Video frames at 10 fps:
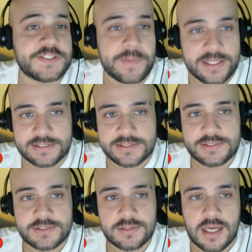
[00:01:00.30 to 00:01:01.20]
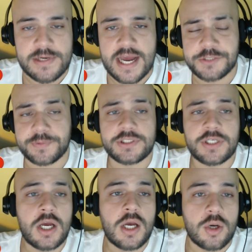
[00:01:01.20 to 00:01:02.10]
de emendas. Abre aspas.
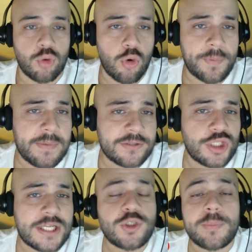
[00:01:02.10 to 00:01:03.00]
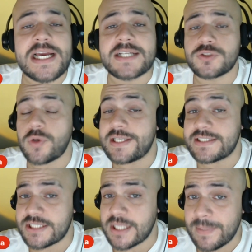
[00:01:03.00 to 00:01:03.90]
O cumprimento das obrigações
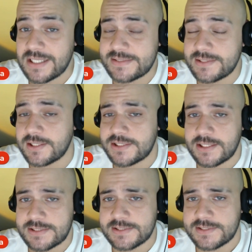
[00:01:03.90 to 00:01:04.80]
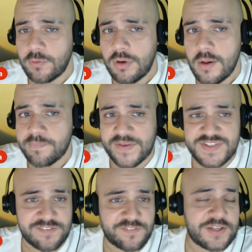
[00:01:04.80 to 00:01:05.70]
estabelecidas na decisão deve
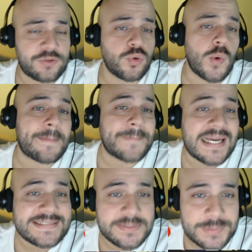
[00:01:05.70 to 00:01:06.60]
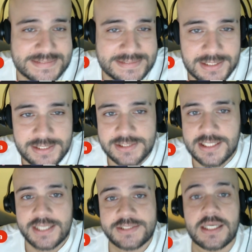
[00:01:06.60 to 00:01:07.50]
ser feito com a máxima
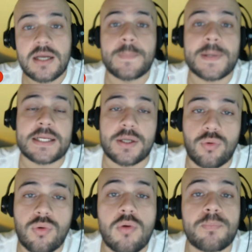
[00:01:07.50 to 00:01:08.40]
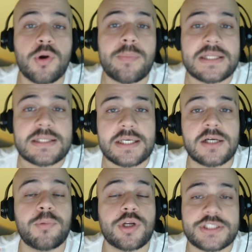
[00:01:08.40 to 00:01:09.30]
celeridade para não
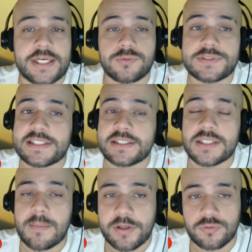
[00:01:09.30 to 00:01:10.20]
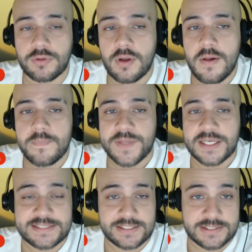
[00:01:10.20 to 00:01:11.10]
comprometer projetos em andamento.
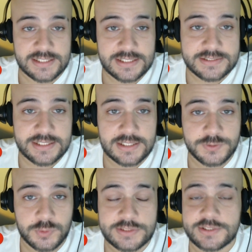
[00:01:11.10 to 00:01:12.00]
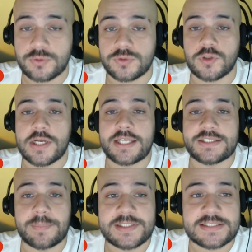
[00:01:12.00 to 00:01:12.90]
A Secretaria de Relações Institucionais
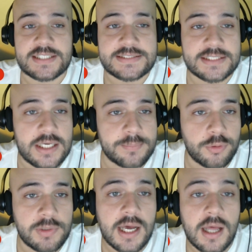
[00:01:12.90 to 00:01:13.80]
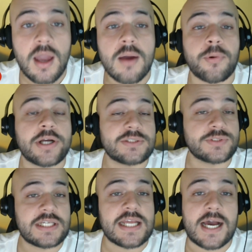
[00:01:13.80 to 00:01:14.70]
da Presidência da República pode
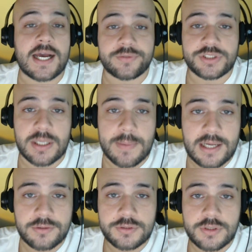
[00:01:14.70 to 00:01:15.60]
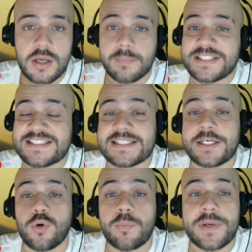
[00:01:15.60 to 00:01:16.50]
auxiliar nos trabalhos. Precisa
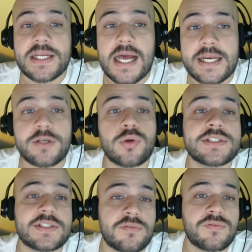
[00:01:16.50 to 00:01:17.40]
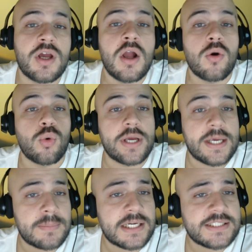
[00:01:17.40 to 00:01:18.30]
recuperar, inclusive, o
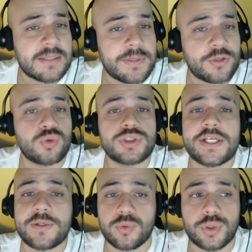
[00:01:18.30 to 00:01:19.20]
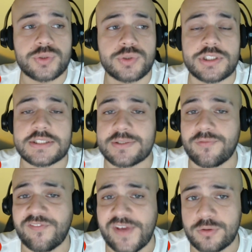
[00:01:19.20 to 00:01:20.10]
remanejamento de recursos que são
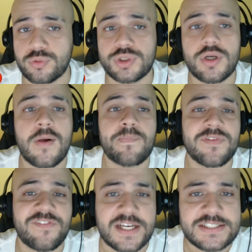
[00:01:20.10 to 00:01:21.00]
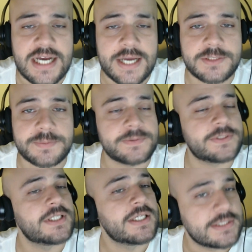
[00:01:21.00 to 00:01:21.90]
feitos, fecha
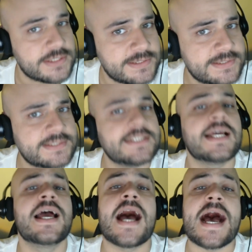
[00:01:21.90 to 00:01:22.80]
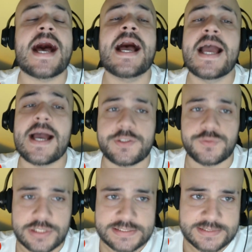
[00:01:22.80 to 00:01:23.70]
aspas, disse a
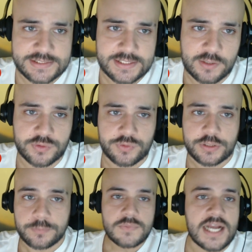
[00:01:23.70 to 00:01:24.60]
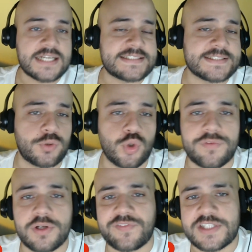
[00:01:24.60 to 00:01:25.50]
Advocacia Geral da União. A decisão do
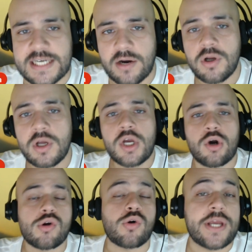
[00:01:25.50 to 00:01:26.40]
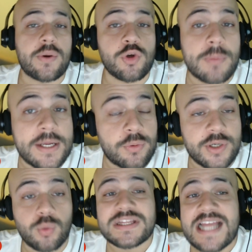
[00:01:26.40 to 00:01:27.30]
governo federal ocorreu em uma
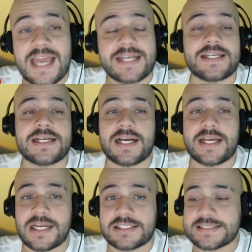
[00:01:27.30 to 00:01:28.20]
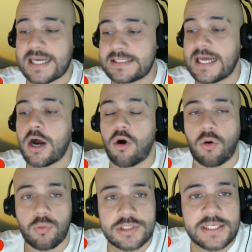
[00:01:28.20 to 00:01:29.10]
reunião técnica realizada
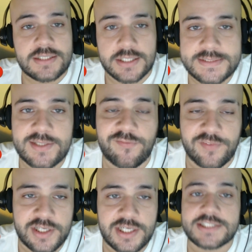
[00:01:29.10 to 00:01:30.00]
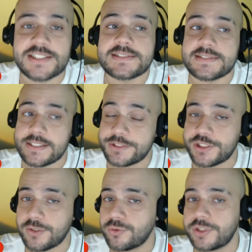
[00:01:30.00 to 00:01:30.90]
ontem, terça-feira, dia 6
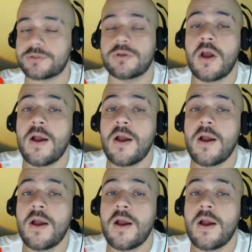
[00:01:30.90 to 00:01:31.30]
de agosto,